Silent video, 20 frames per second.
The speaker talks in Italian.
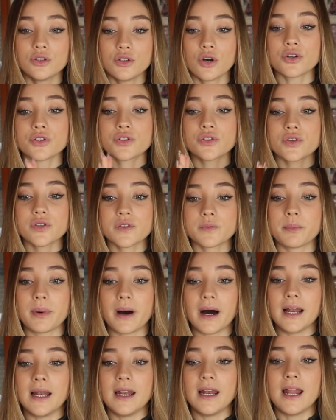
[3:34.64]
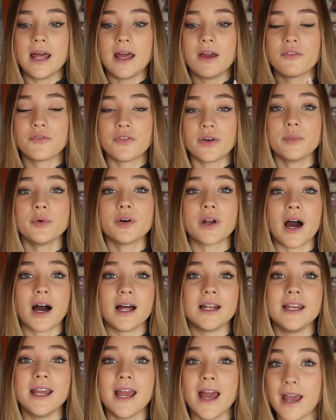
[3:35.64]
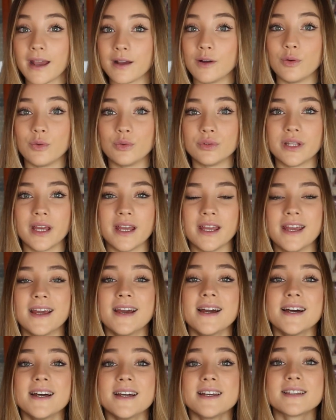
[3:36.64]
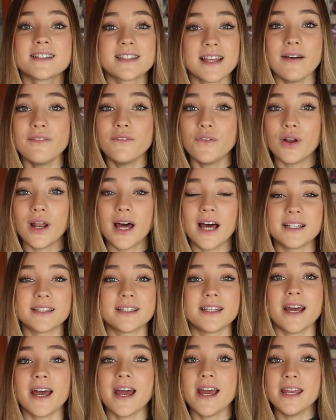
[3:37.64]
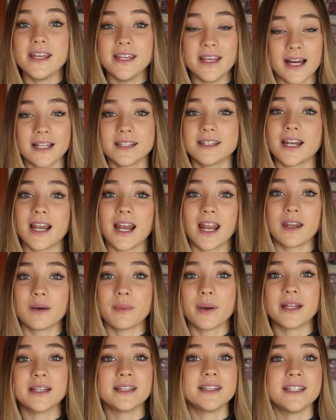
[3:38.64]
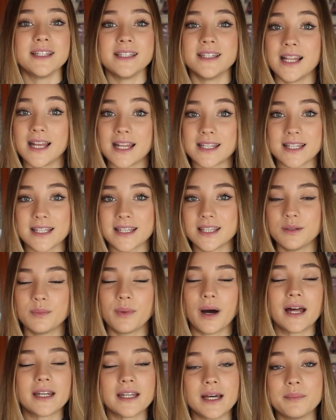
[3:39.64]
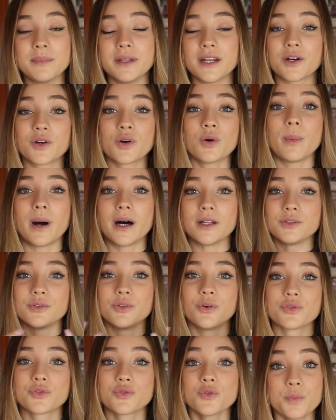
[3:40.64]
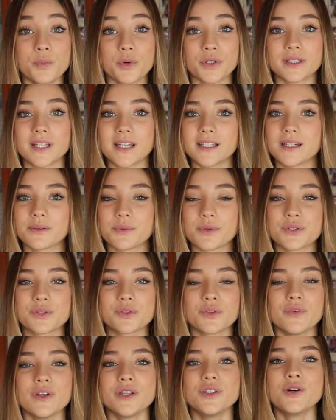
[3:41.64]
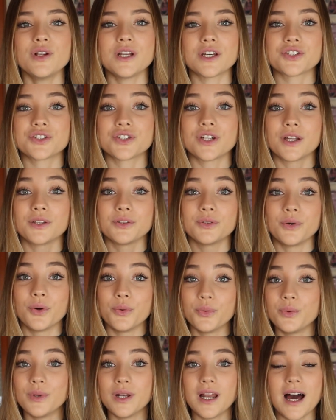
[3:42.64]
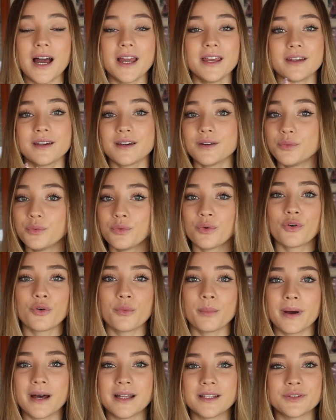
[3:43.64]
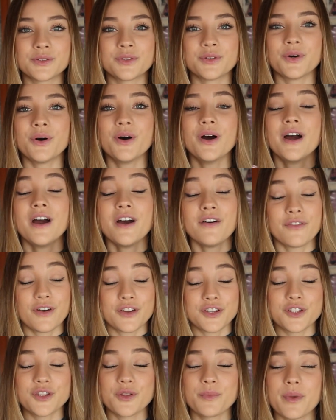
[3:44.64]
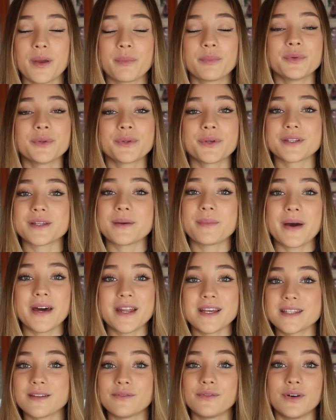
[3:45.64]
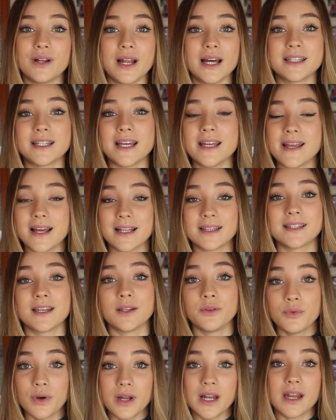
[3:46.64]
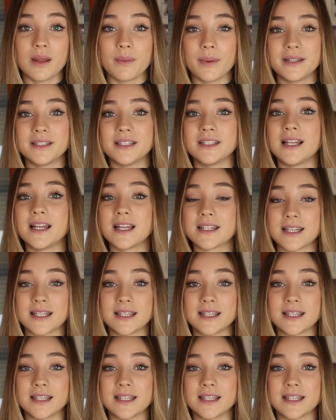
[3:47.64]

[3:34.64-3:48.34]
dorso, spalle, femorali e glutei. Se volete gli altri allenamenti della settimana mi raccomando supportate questo video lasciando un like, un commento, facendomi appunto sapere se volete gli altri due allenamenti della